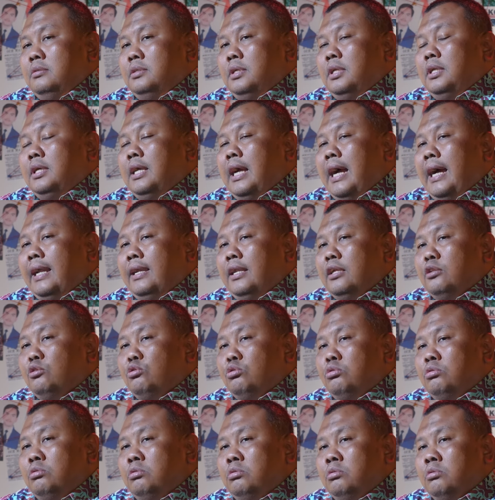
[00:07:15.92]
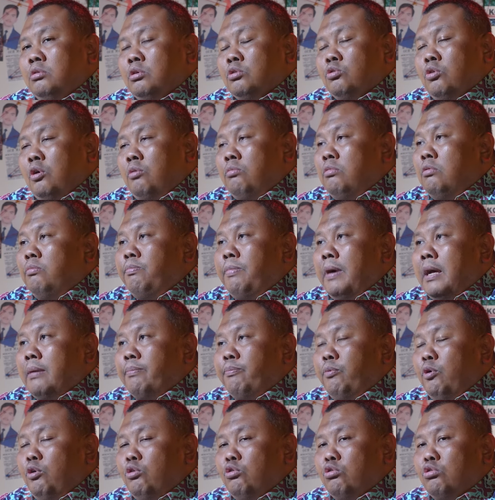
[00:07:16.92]
jadi nggak ada tuh ketua umum
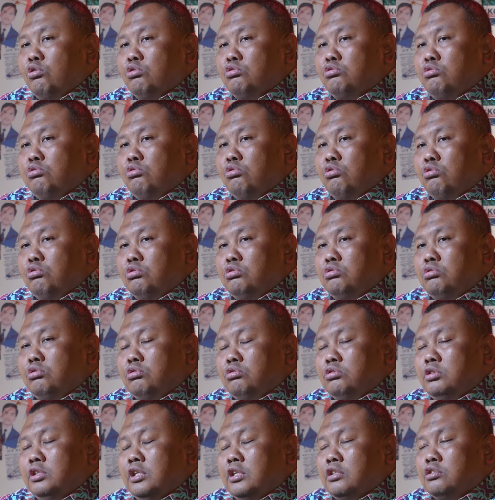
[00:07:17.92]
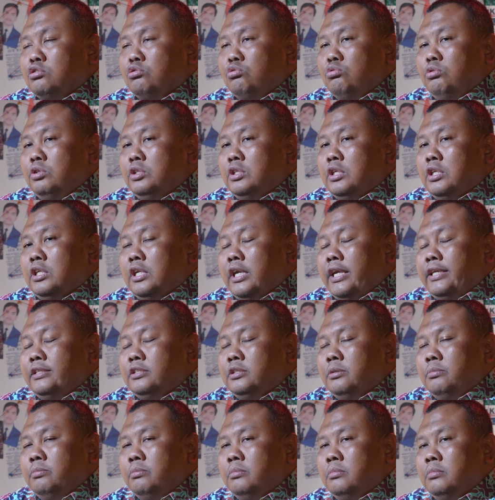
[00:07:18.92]
parpol lurus-lurus terus direstui jadi
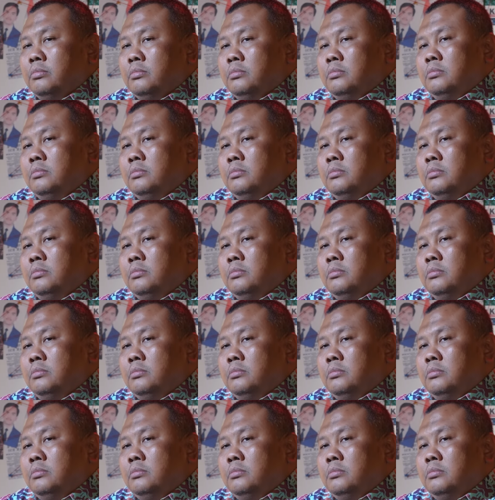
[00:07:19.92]
rejim.